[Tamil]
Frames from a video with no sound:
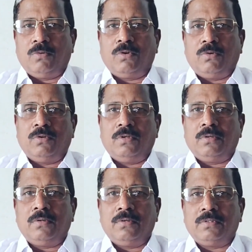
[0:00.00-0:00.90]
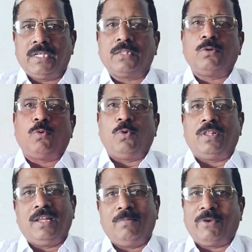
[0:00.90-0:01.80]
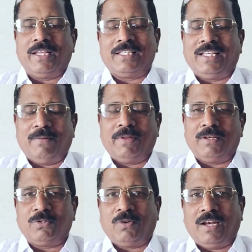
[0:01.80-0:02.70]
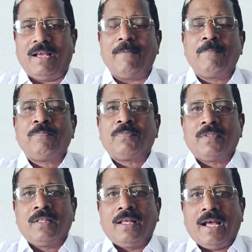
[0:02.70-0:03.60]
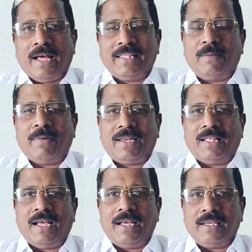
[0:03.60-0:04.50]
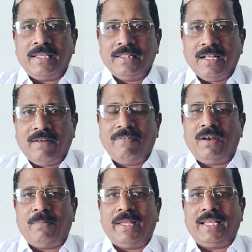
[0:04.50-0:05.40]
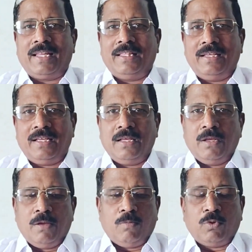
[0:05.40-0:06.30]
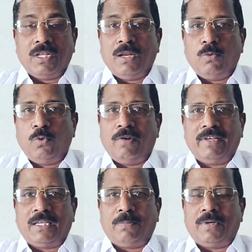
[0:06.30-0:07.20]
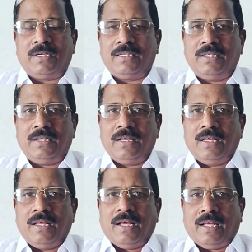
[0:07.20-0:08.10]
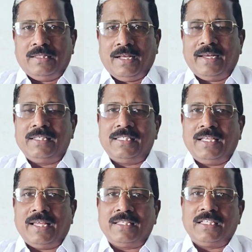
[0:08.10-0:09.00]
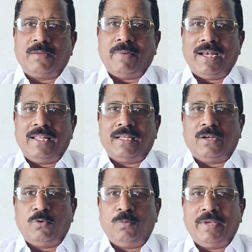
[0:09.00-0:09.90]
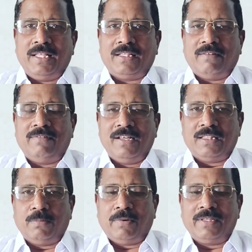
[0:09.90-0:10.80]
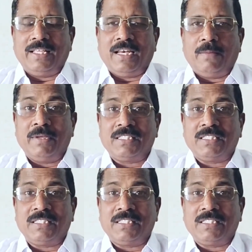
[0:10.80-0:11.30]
ஒரு சத்து கூட்டுதல் முயற்சி அப்படின்னு சொல்லலாம் அதே மாதிரி தான் இந்த அமுல் அப்படிங்கிறது முதல்ல ஊற வைக்கப்பட்டு அந்த அரிசி அரிசிக்கு மேலே இருக்கிற உமி தவிடு அந்த பகுதி எல்லாமே